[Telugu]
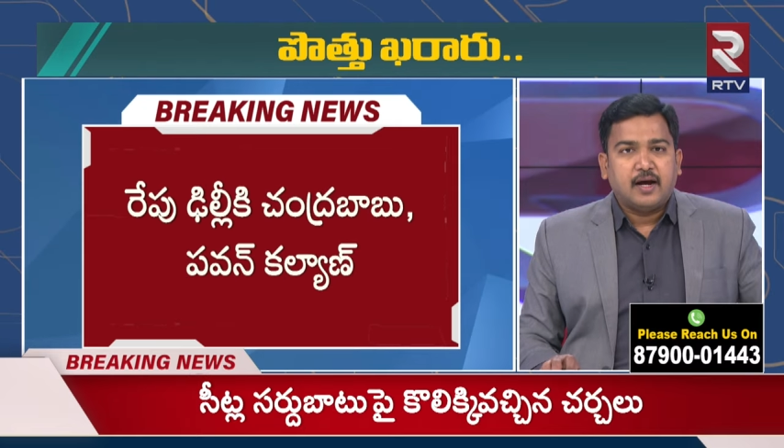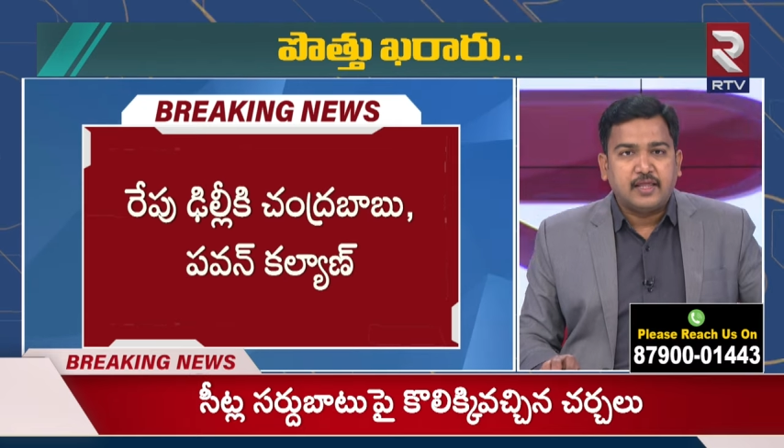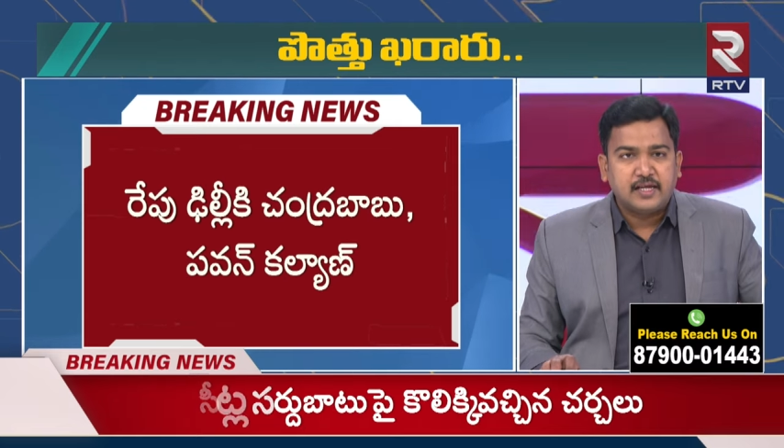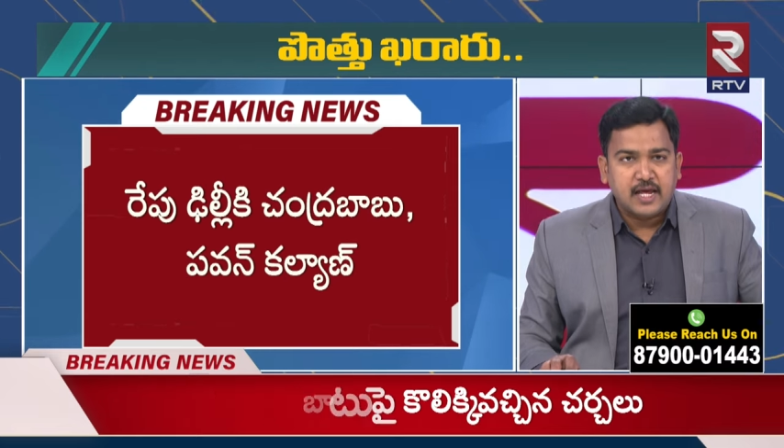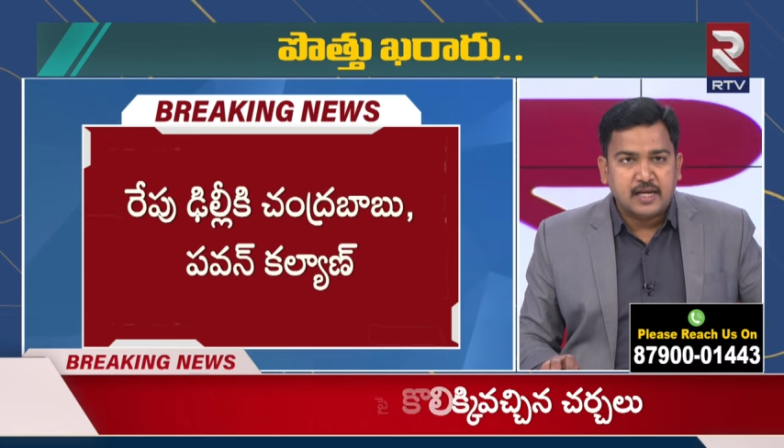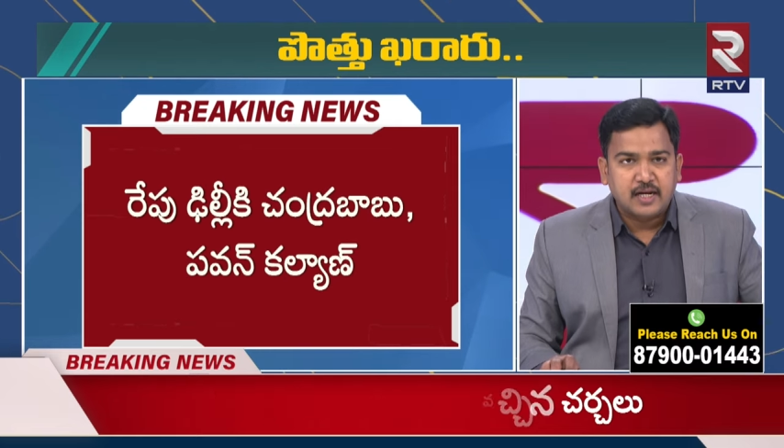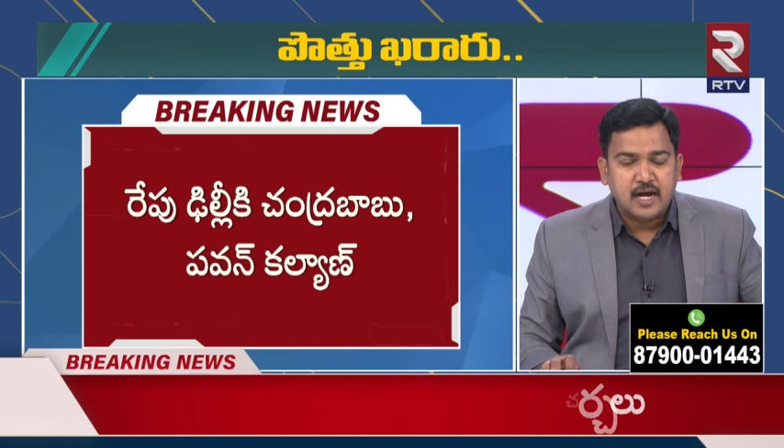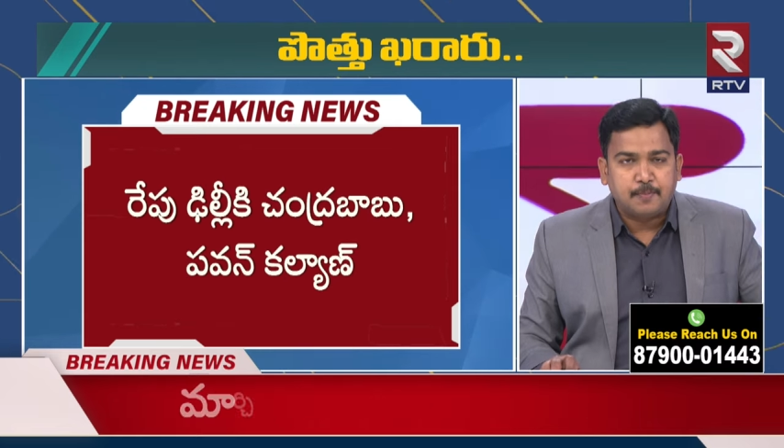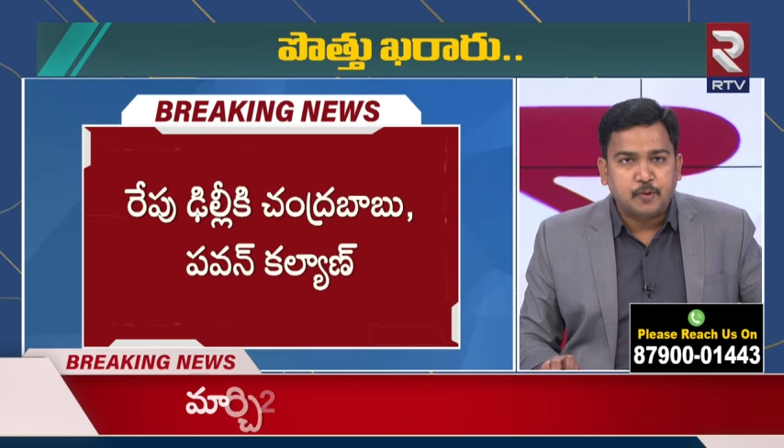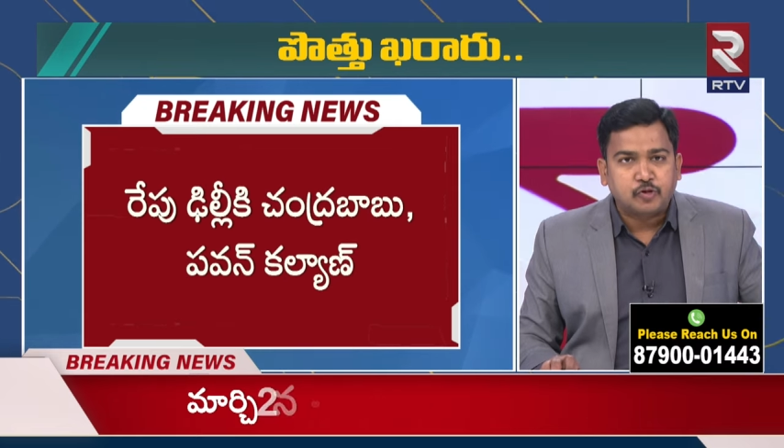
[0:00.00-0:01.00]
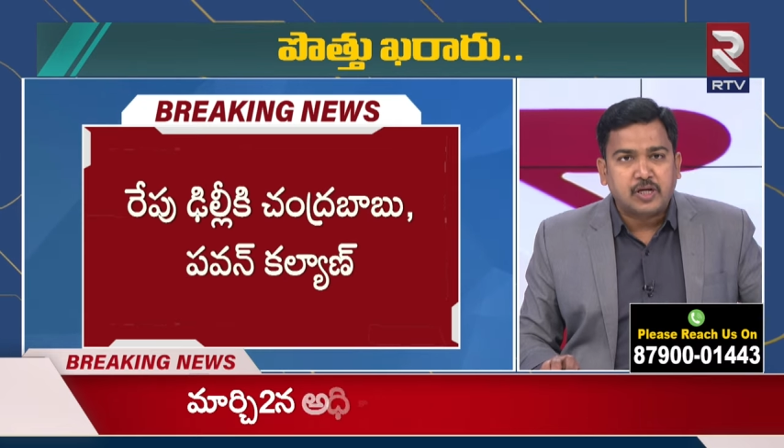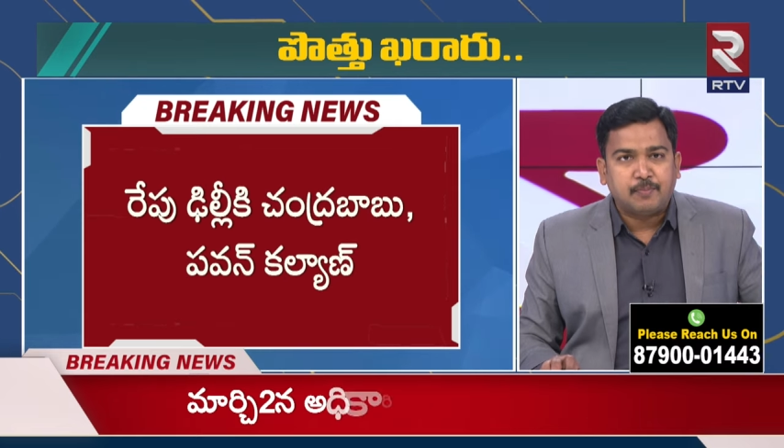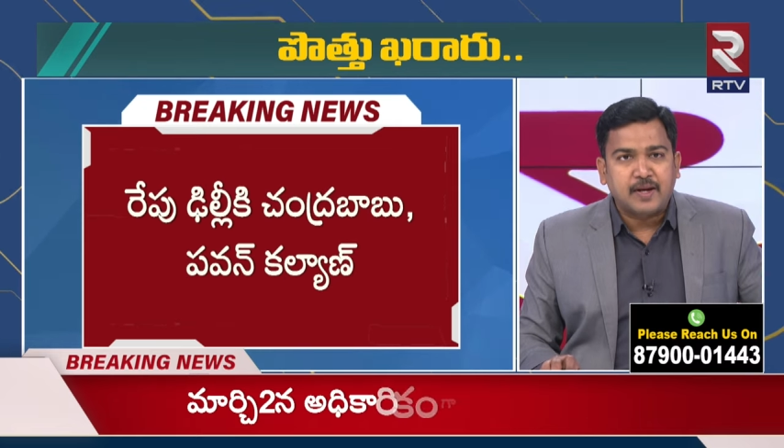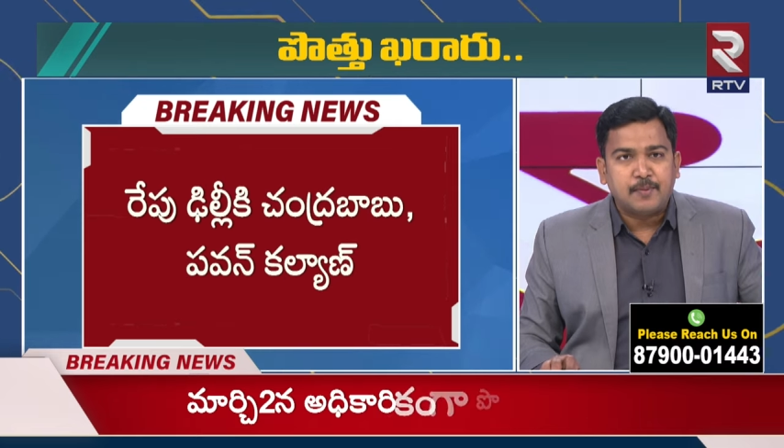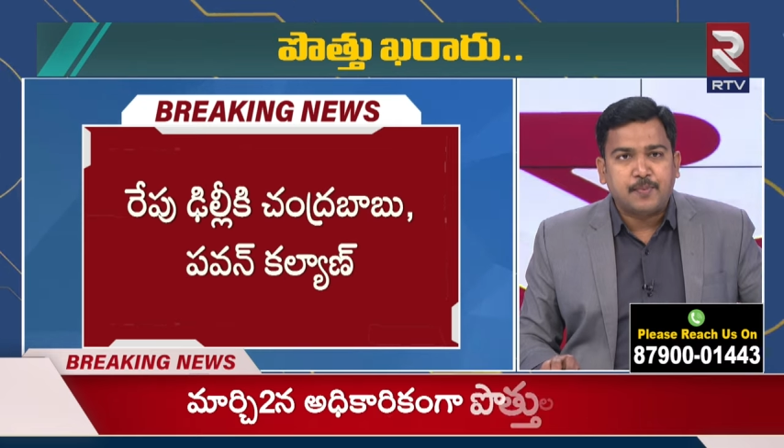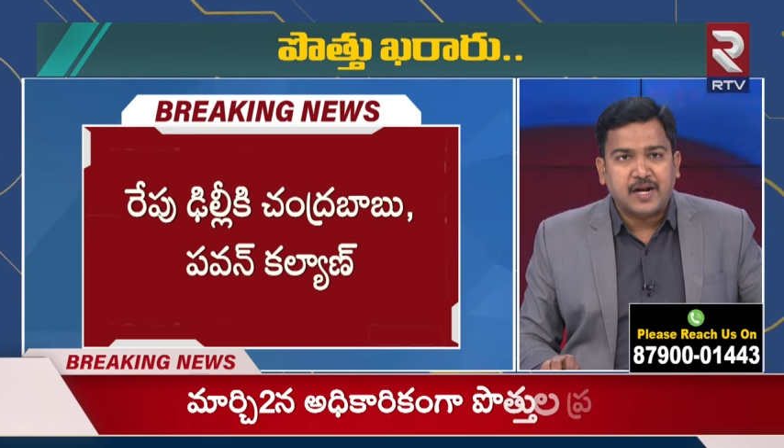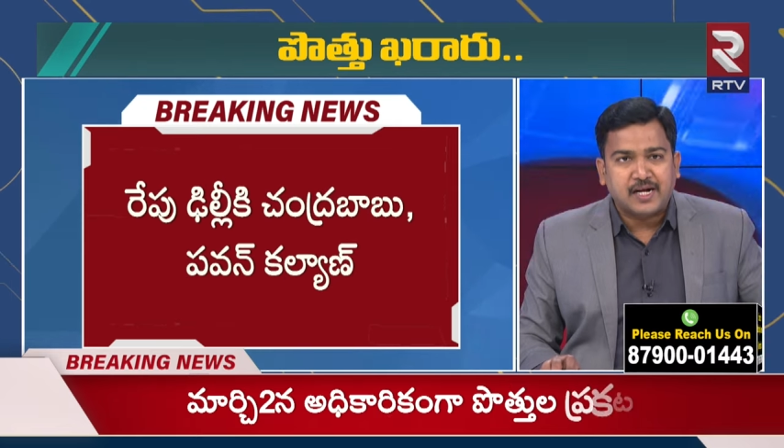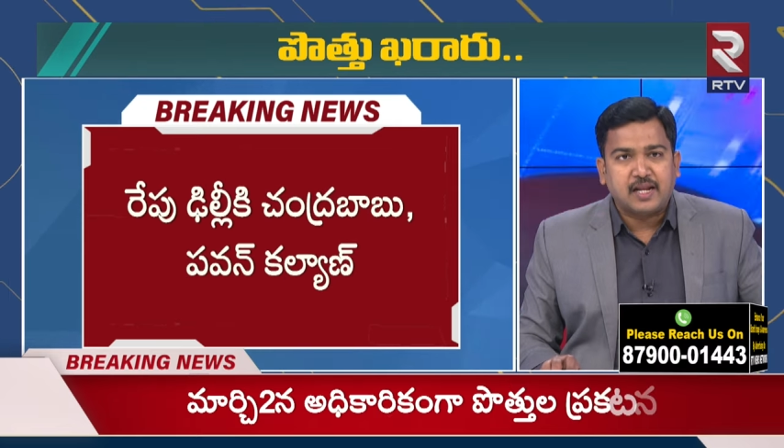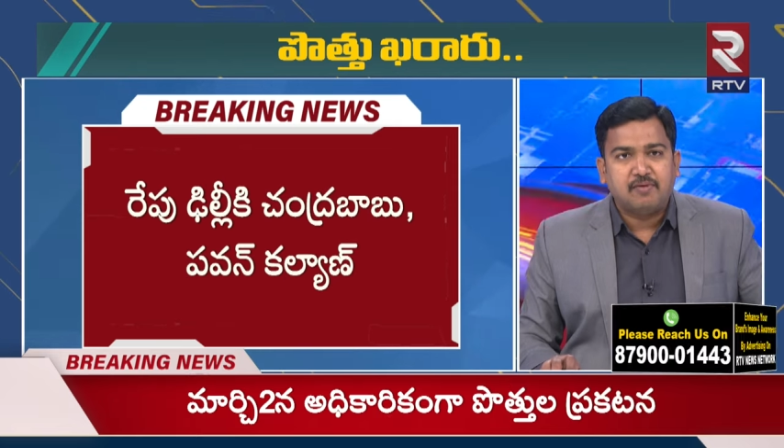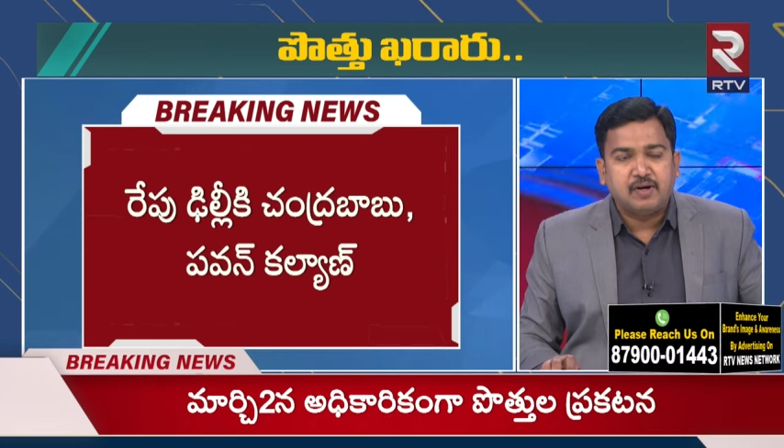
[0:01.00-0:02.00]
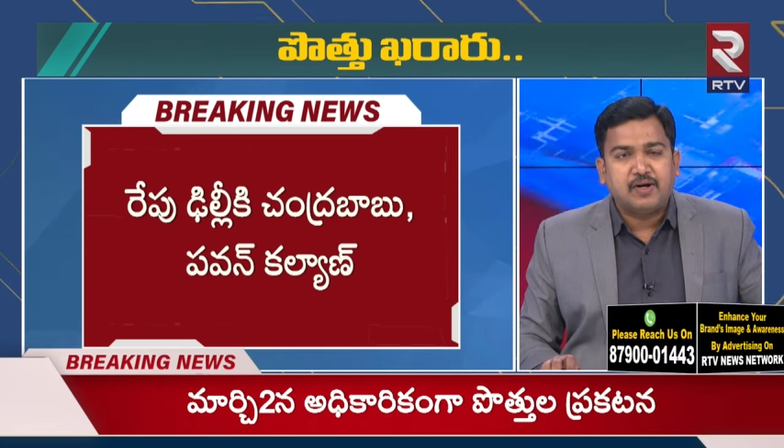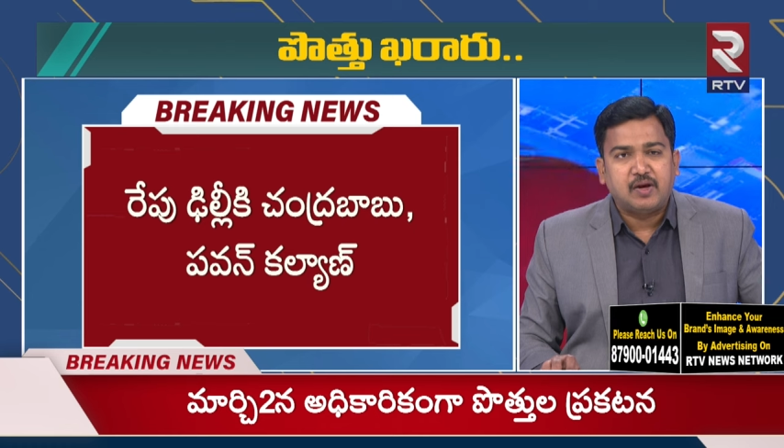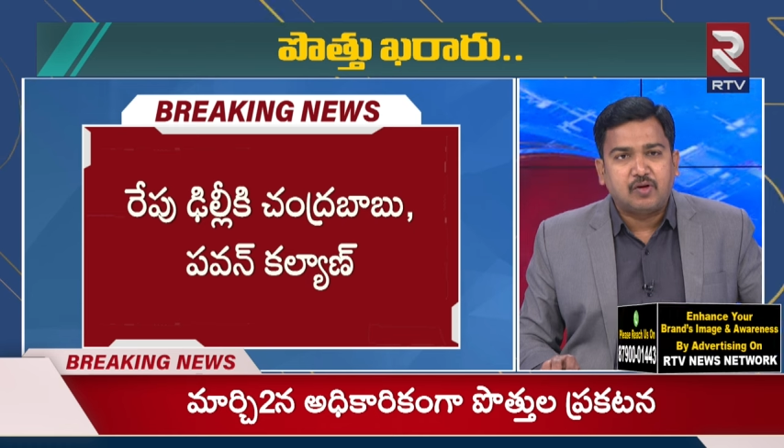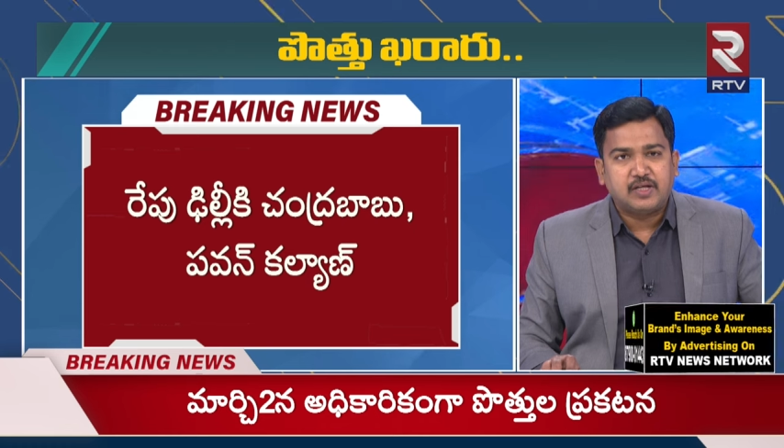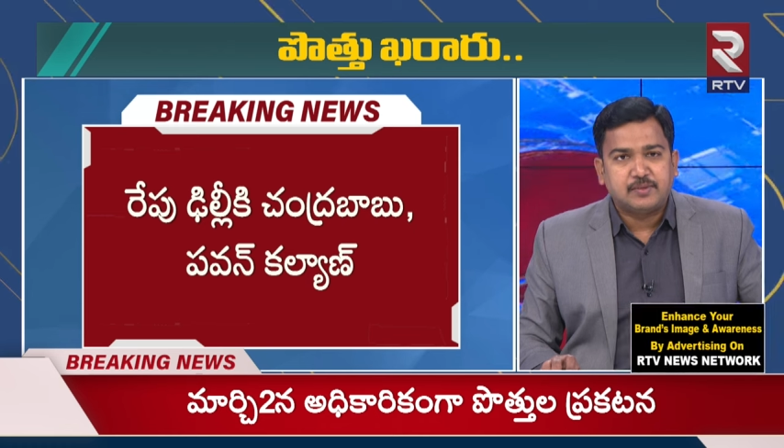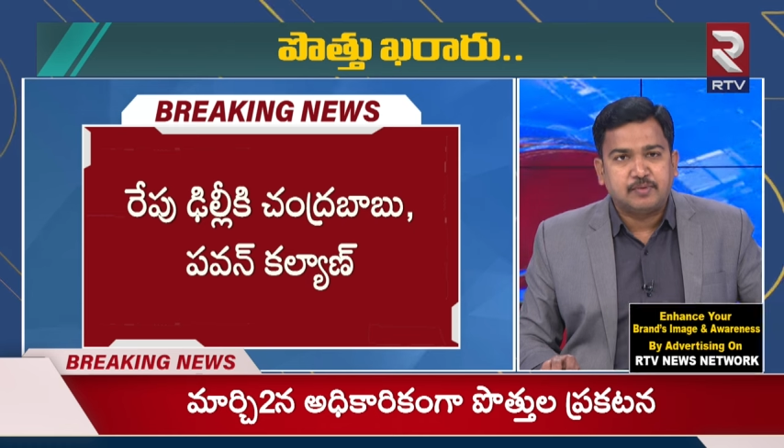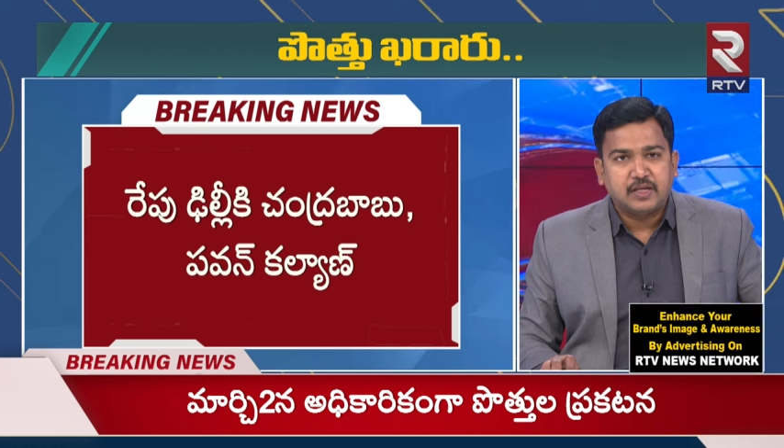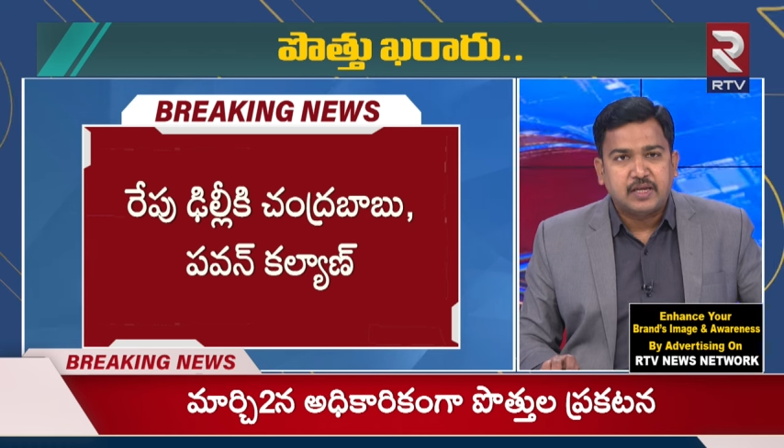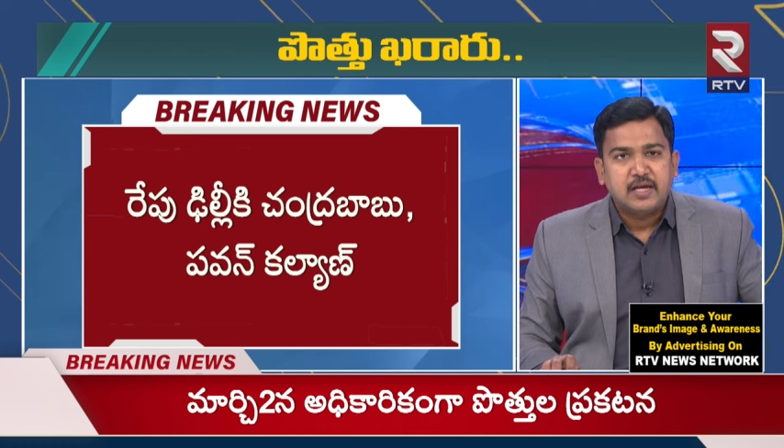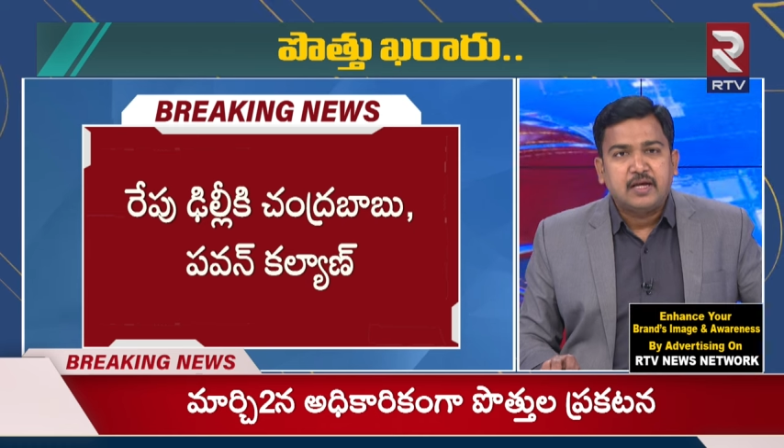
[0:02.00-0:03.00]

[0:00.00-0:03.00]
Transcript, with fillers: అధికారికంగా పొత్తులపై ప్రకటన వెలువడే అవకాశం ఉంది